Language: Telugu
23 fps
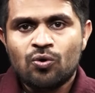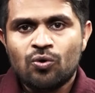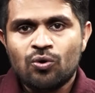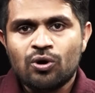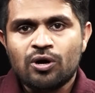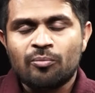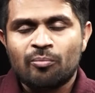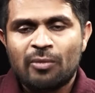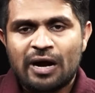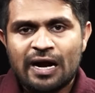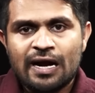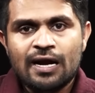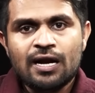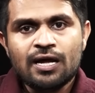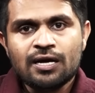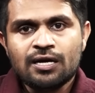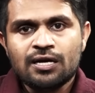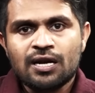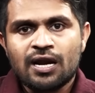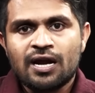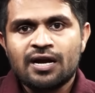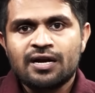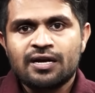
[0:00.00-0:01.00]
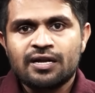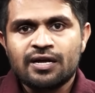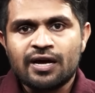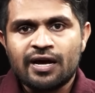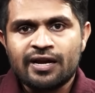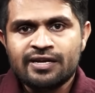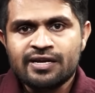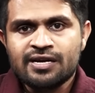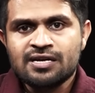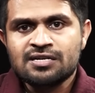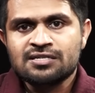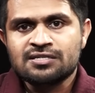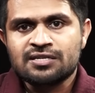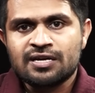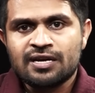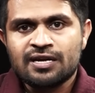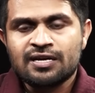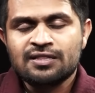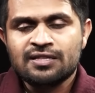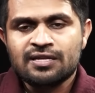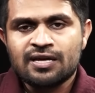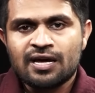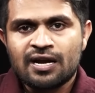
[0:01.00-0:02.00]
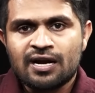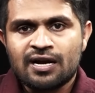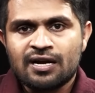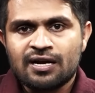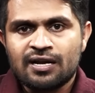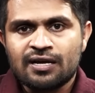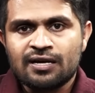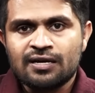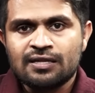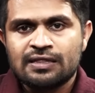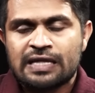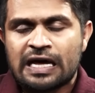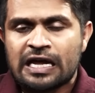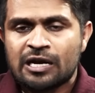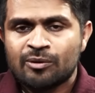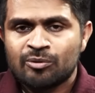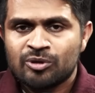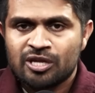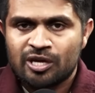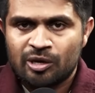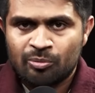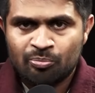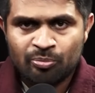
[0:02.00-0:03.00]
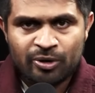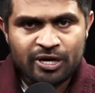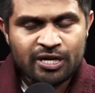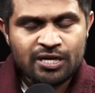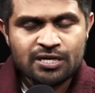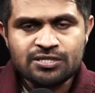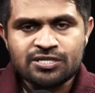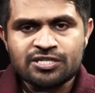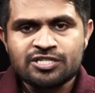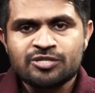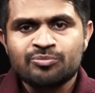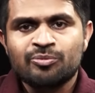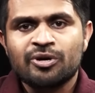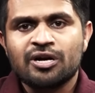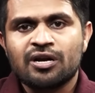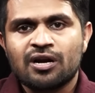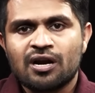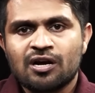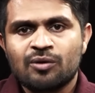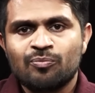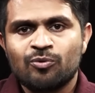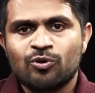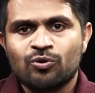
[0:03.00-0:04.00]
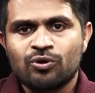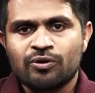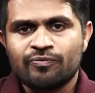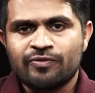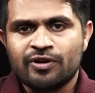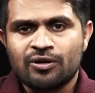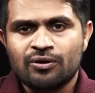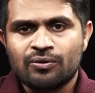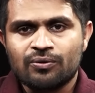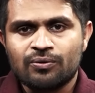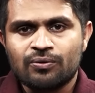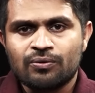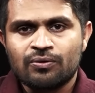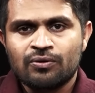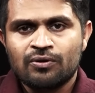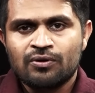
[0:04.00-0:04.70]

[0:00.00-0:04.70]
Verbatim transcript: ఒక మహిళకి ఇలాంటి అన్యాయం జరిగింది అని అంటే దాని మీద ఇప్పటికీ జడ్జిమెంట్ రాకపోవటం ఏంటో